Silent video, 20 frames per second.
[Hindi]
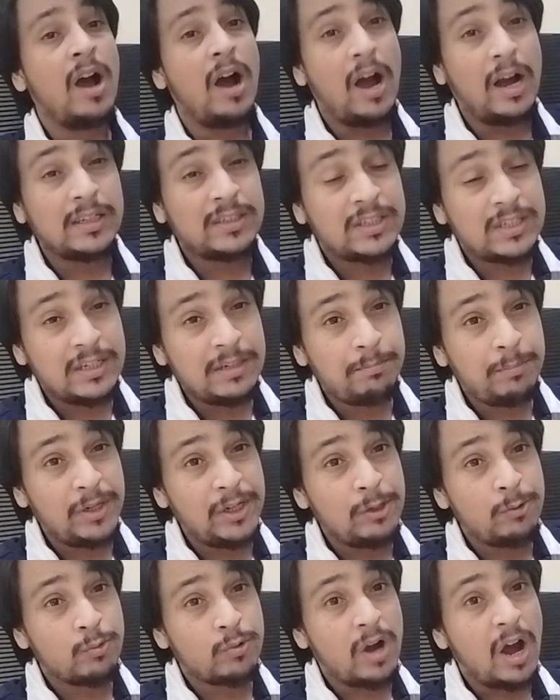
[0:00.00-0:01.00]
आज की
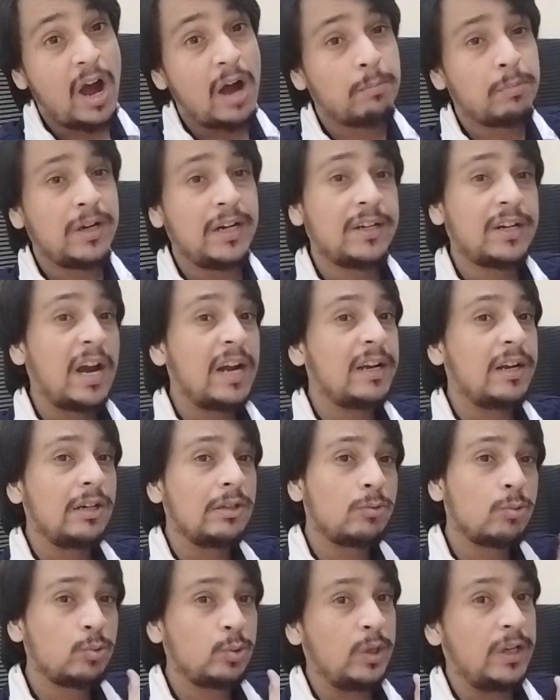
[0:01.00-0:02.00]
वीडियो का आपने
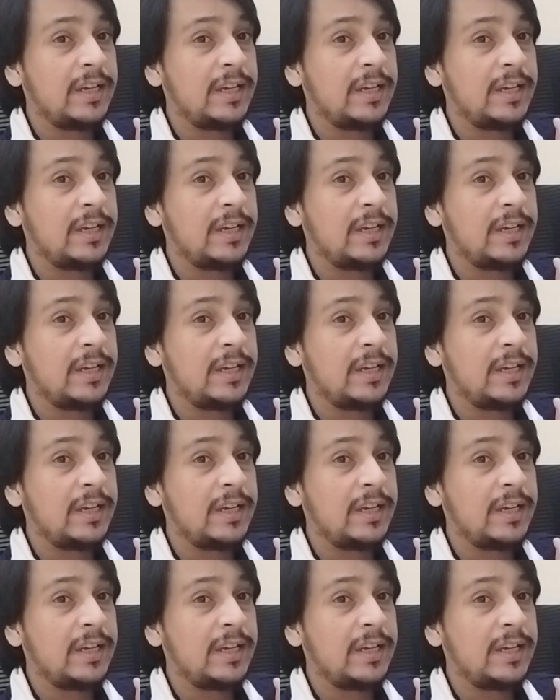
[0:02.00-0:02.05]
टाइटल तो